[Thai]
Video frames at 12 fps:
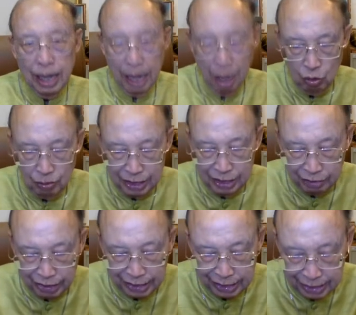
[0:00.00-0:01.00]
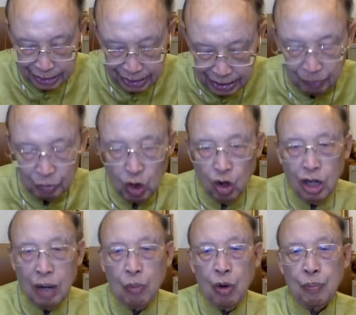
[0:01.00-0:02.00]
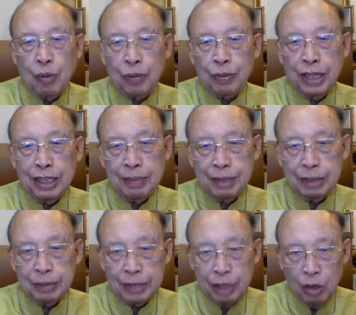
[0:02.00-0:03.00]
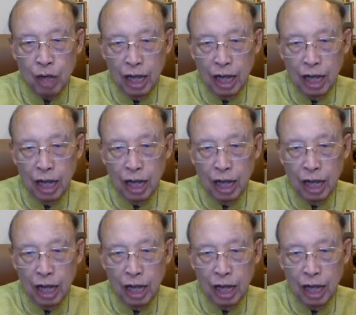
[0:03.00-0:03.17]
เขามีชีวิตที่เสื่อมต่อกับความปลอดภัยที่มาจากพระเจ้า